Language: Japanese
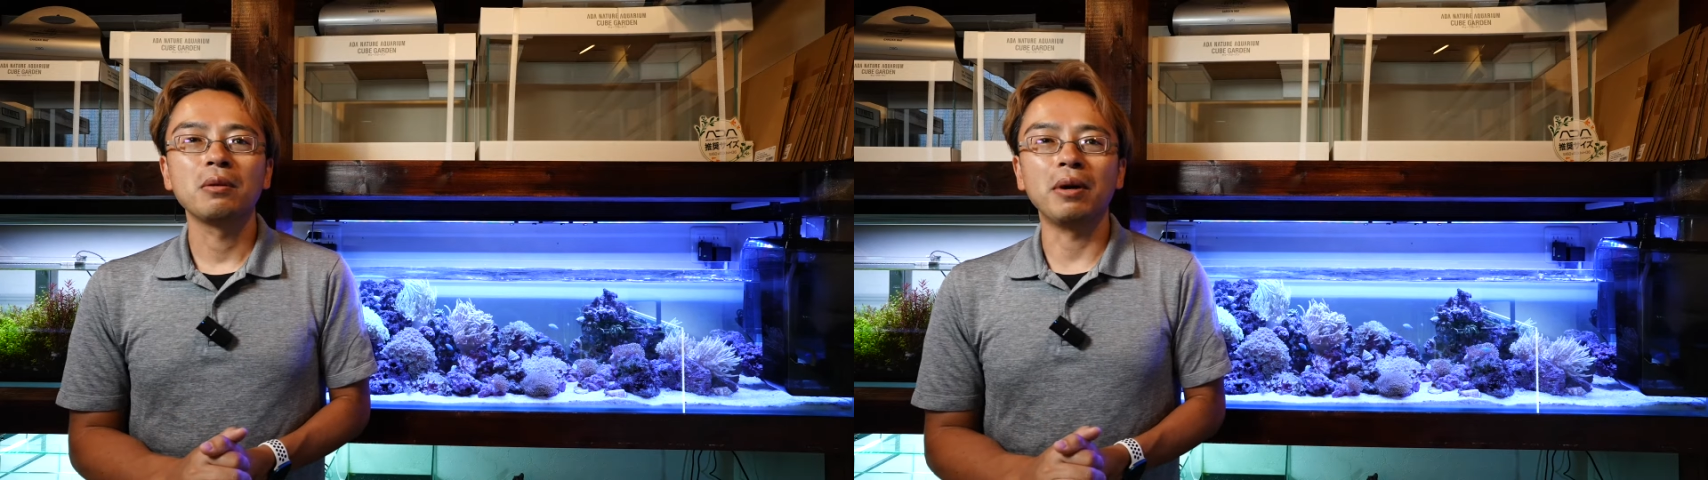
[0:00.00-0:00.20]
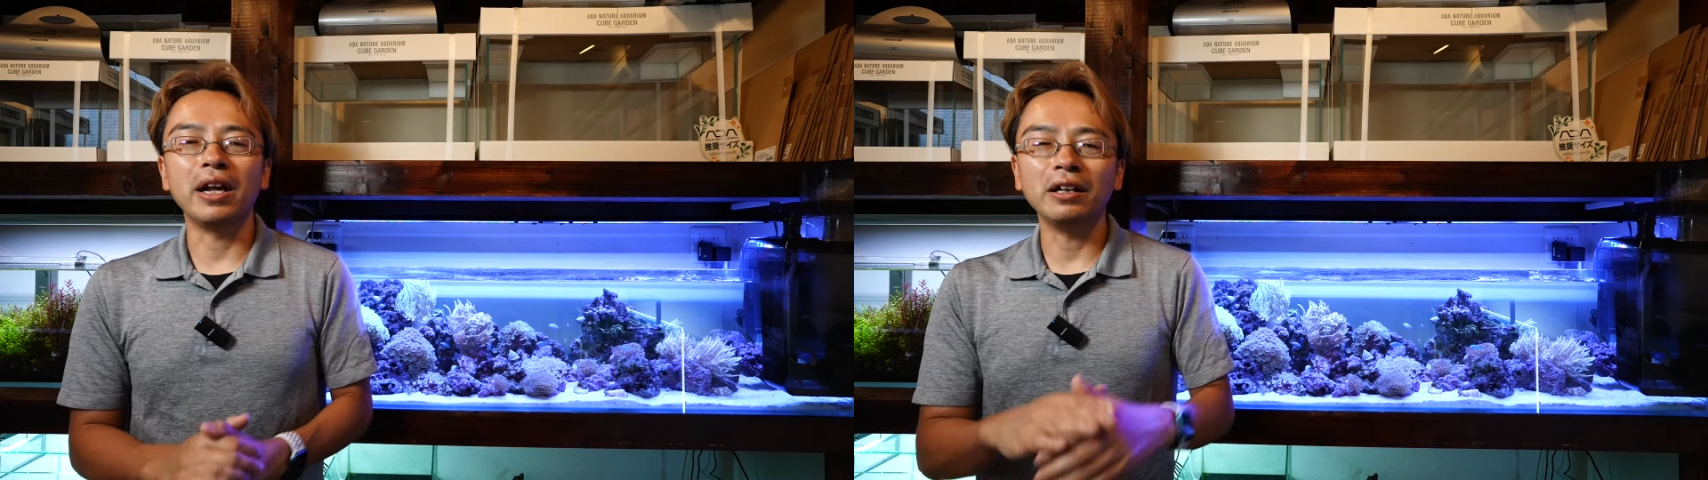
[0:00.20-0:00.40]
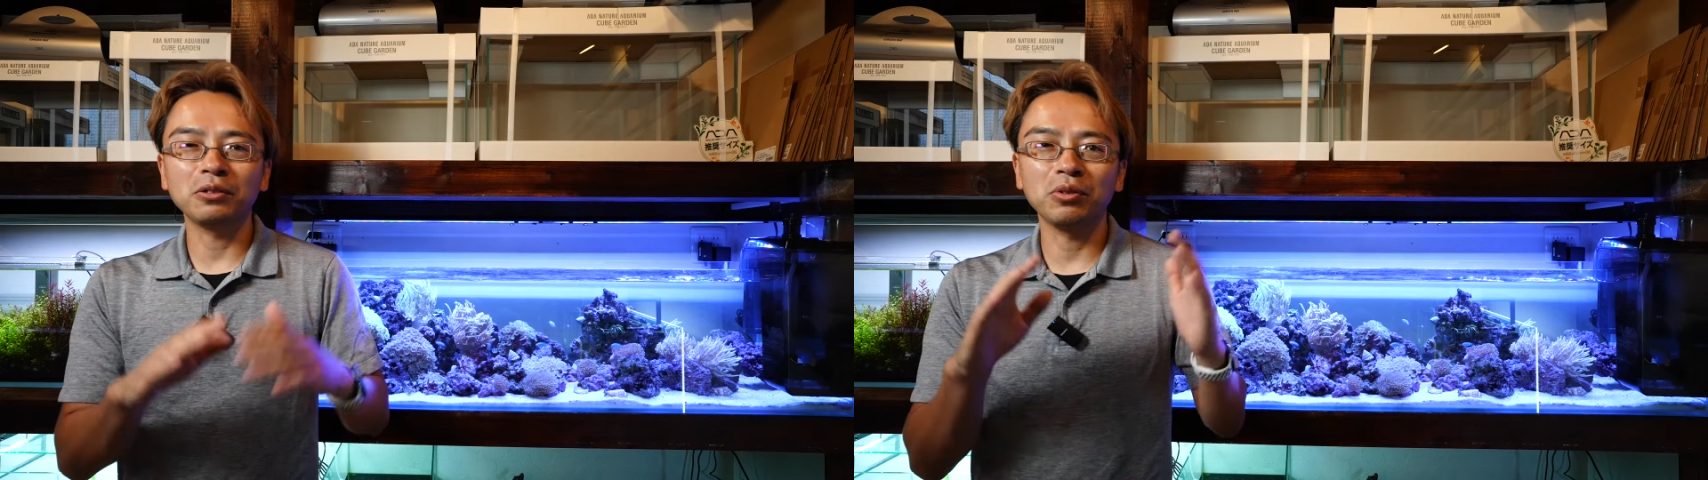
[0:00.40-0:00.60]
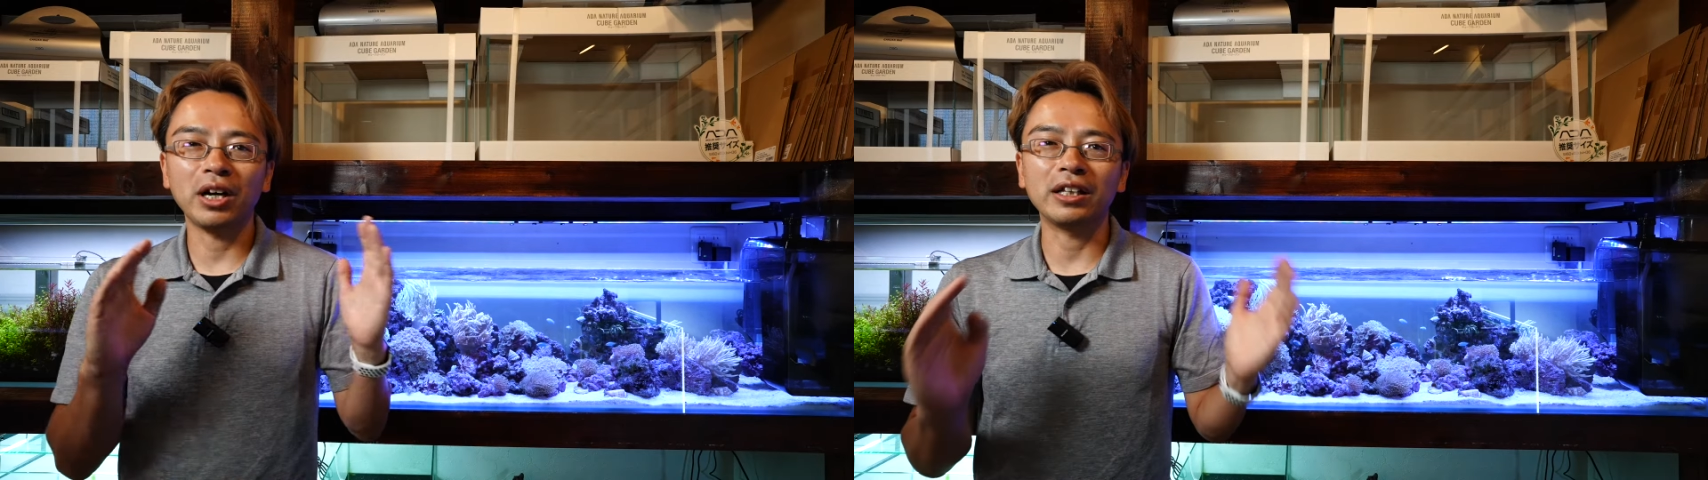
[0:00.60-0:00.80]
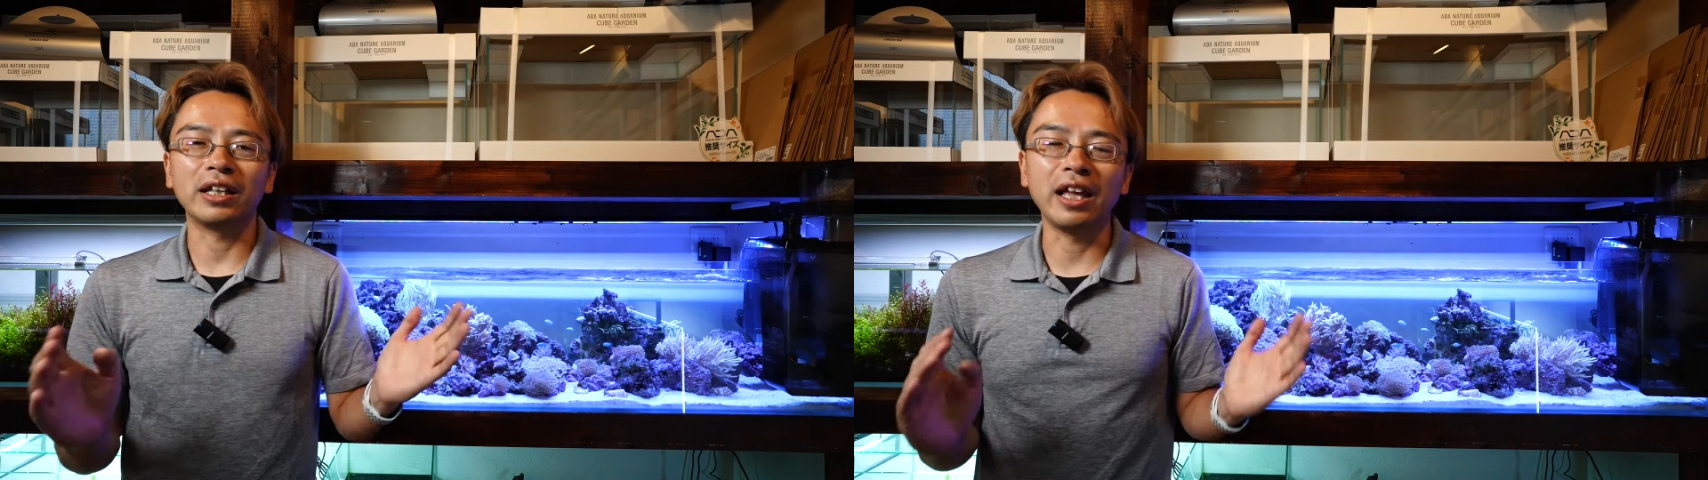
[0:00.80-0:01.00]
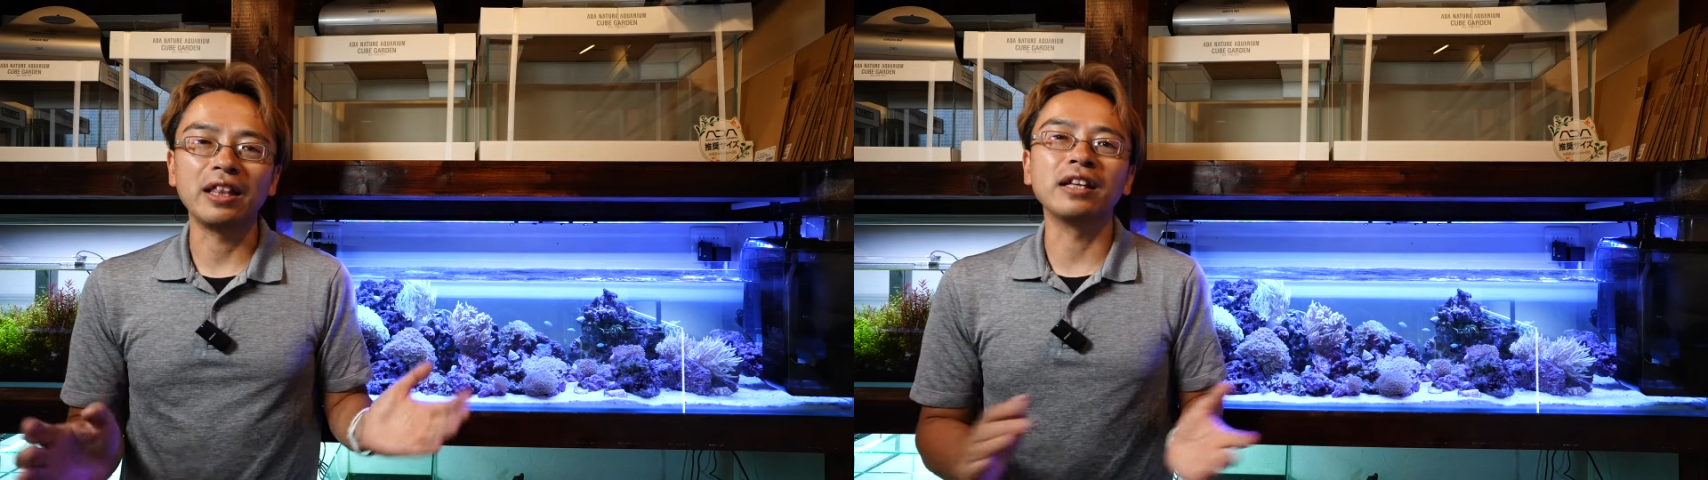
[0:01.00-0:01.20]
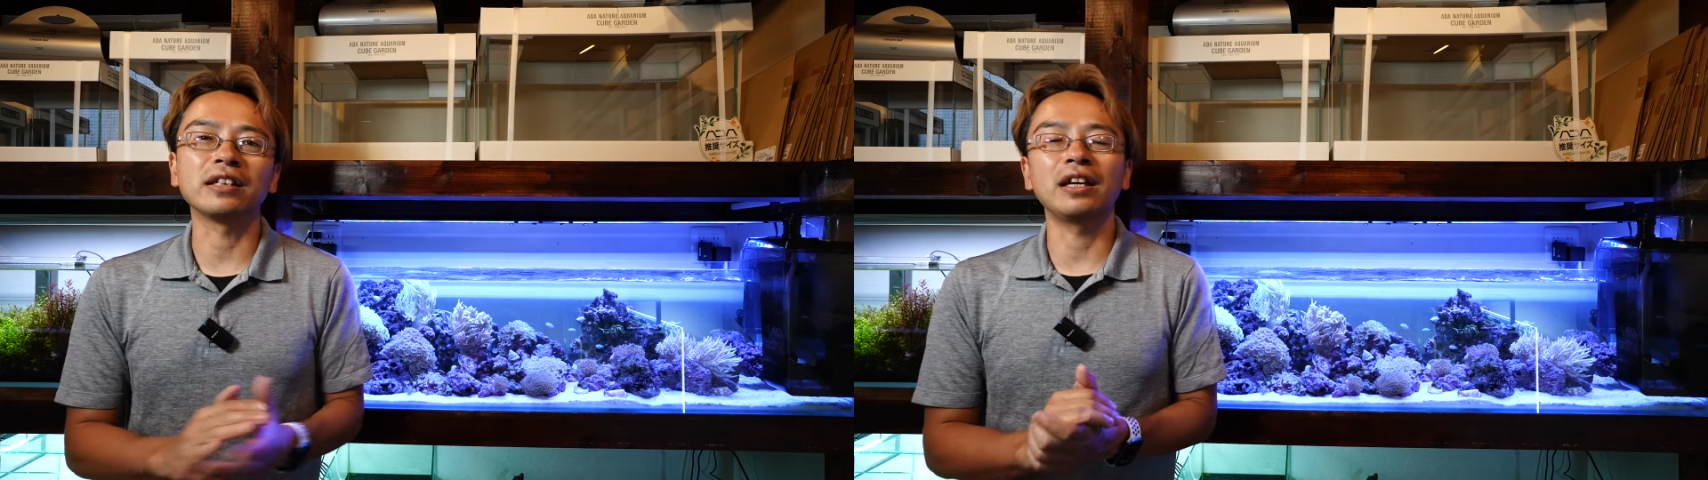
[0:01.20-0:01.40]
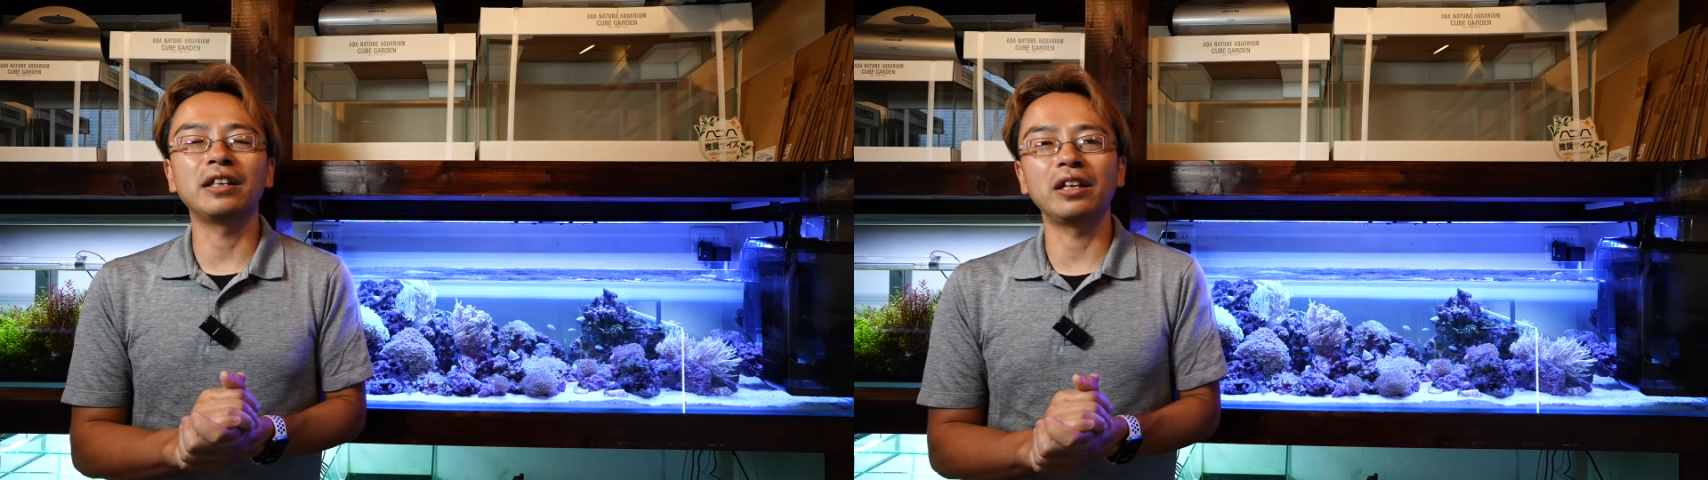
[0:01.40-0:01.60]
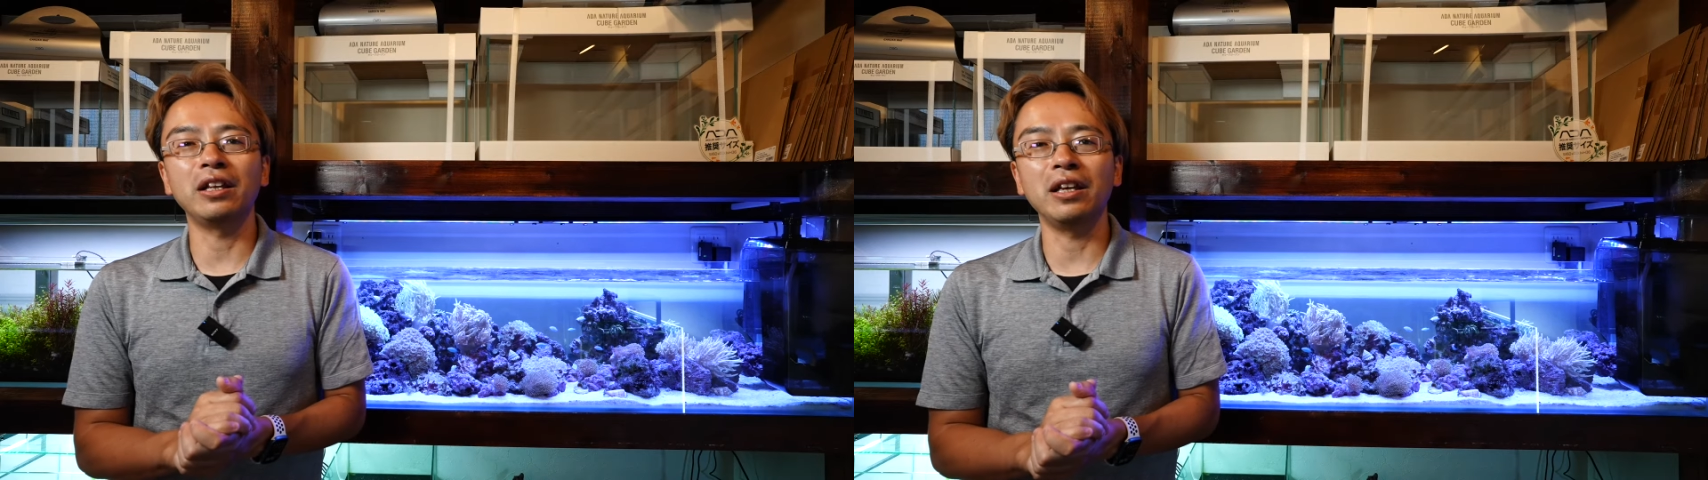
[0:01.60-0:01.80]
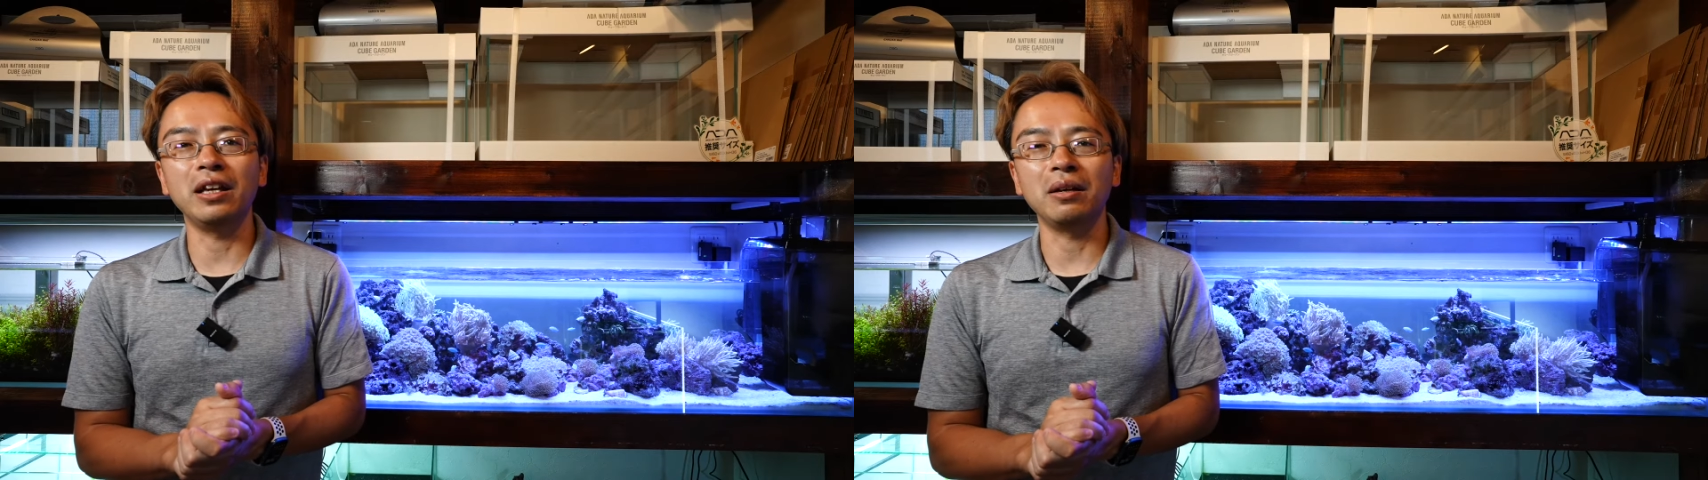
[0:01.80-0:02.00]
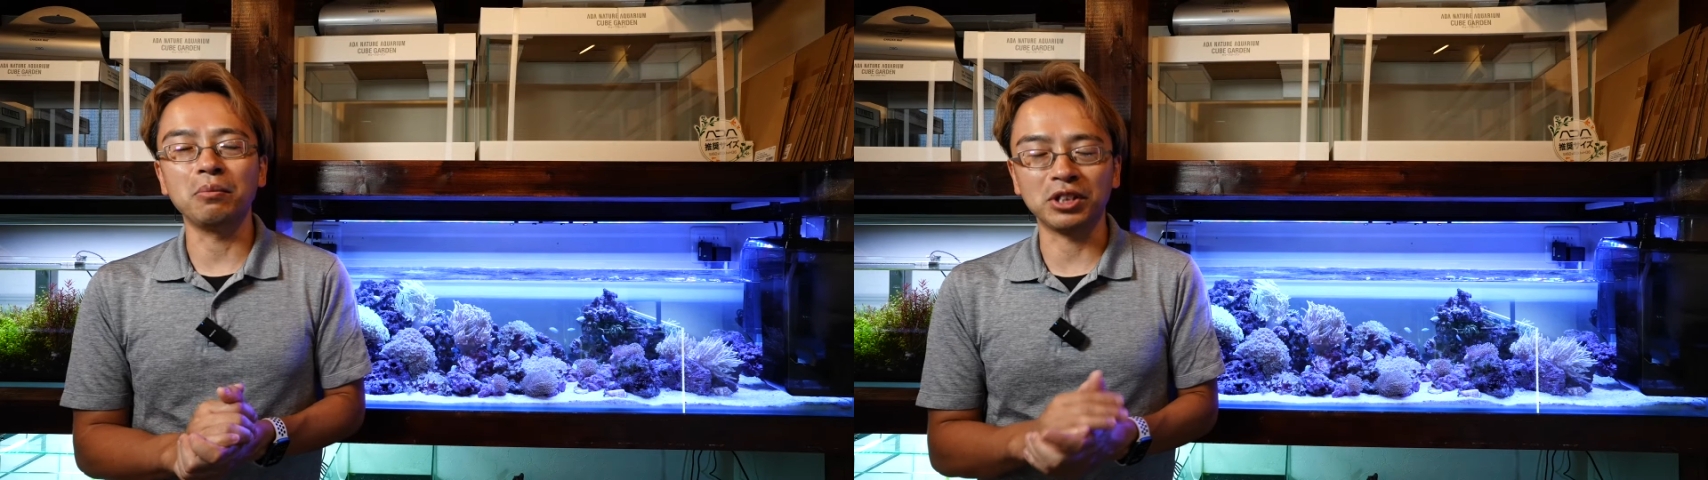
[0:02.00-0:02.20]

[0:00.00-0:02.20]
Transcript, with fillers: まあ、レイアウトの中でねデザイン的に